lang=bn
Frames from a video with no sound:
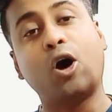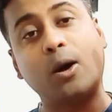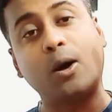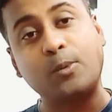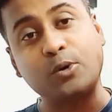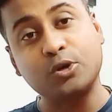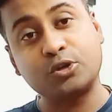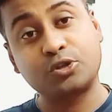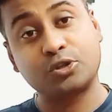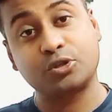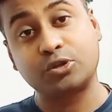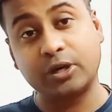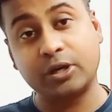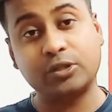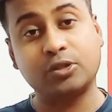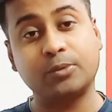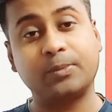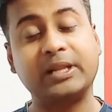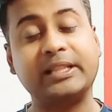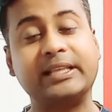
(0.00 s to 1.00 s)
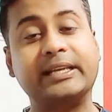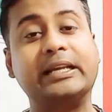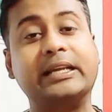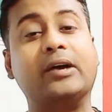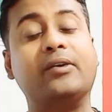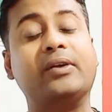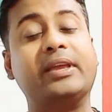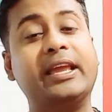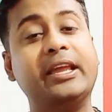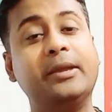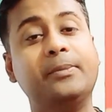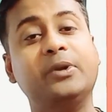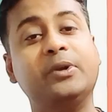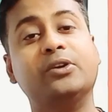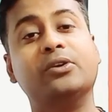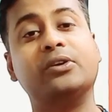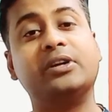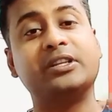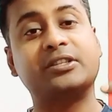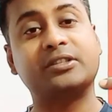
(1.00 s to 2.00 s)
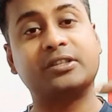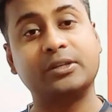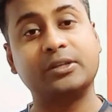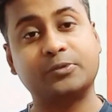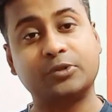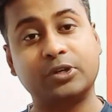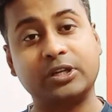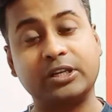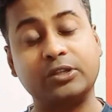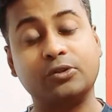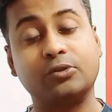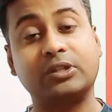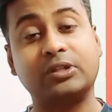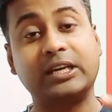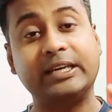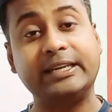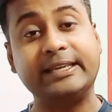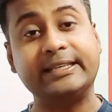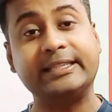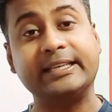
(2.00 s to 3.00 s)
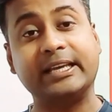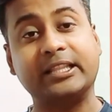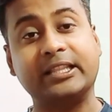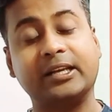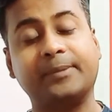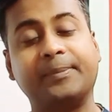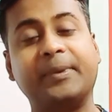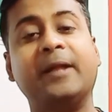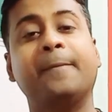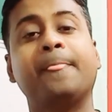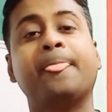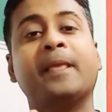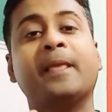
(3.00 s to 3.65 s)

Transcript: অবশ্যই তোমরা দেখে নাও এই ভিডিও ডেসক্রিপশনে কিন্তু তার লিঙ্ক দেওয়া থাকবে